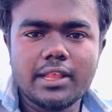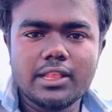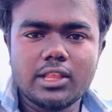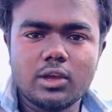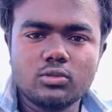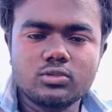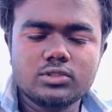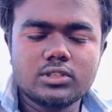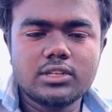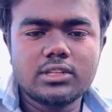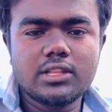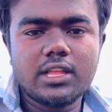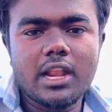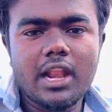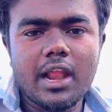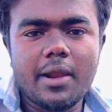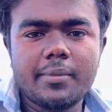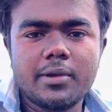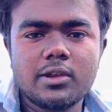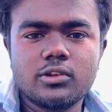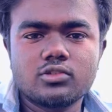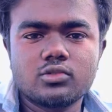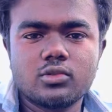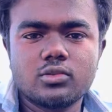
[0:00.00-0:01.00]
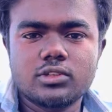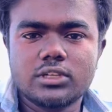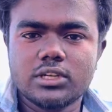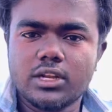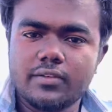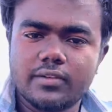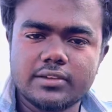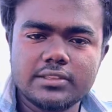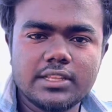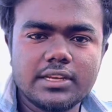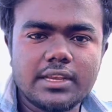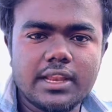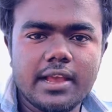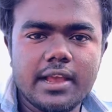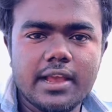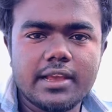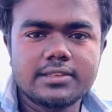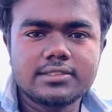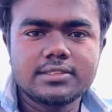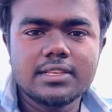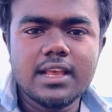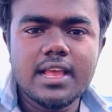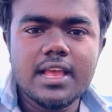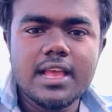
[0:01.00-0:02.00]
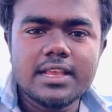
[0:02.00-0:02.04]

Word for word: தௌசண்ட் தானே அப்படின்னு சொல்லிட்டு நான் வந்துட்டேன் கைஸ்